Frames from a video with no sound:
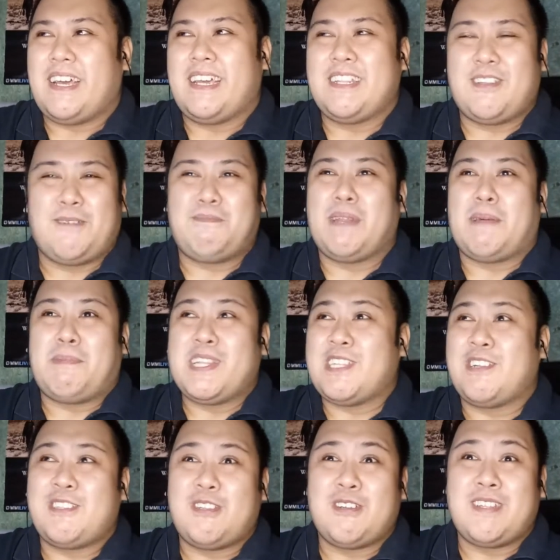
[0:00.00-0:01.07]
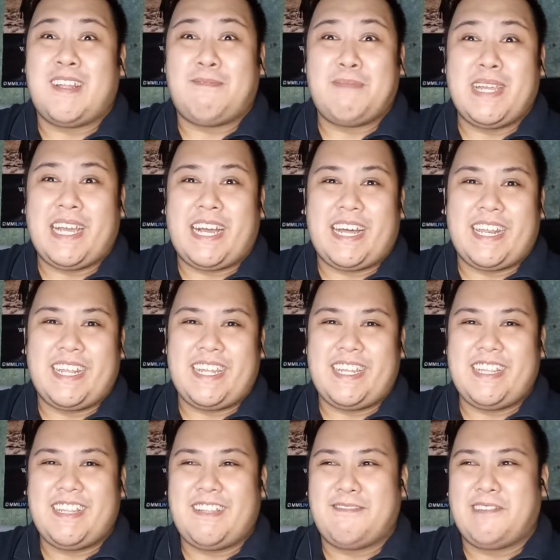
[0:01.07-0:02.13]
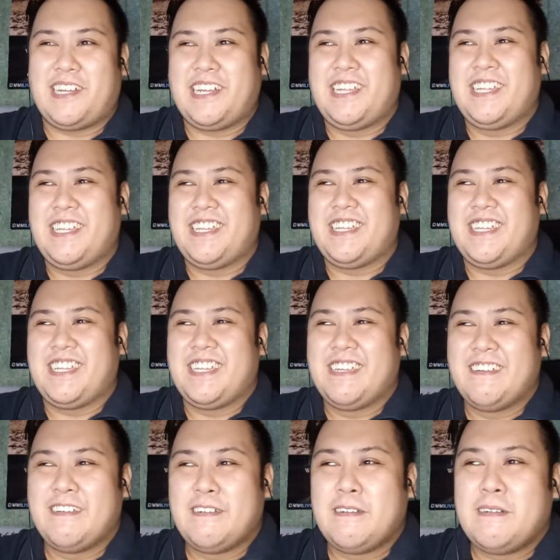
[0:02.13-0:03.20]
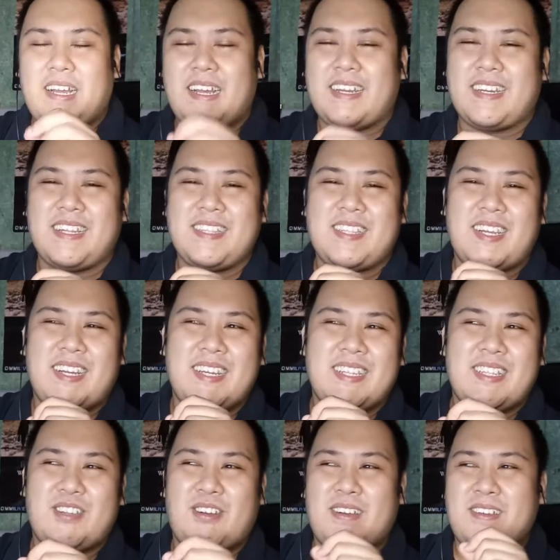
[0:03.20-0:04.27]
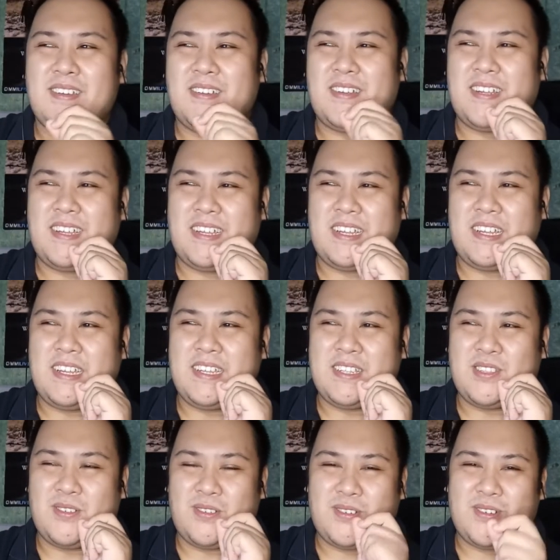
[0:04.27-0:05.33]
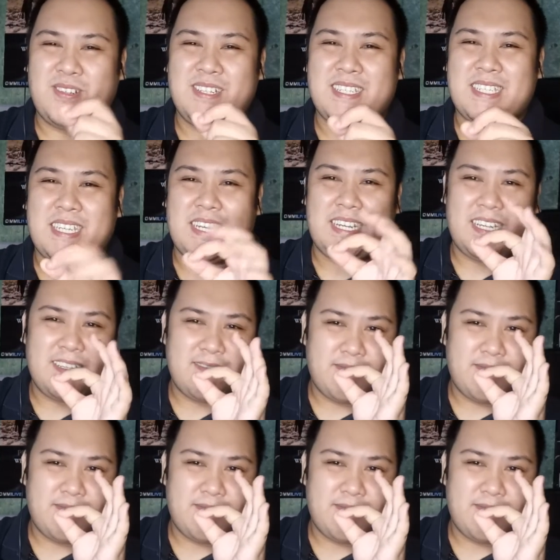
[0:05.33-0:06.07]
Either pinapatugtog ng may-ari, di ba? Ang kantang ito ay tungkol sa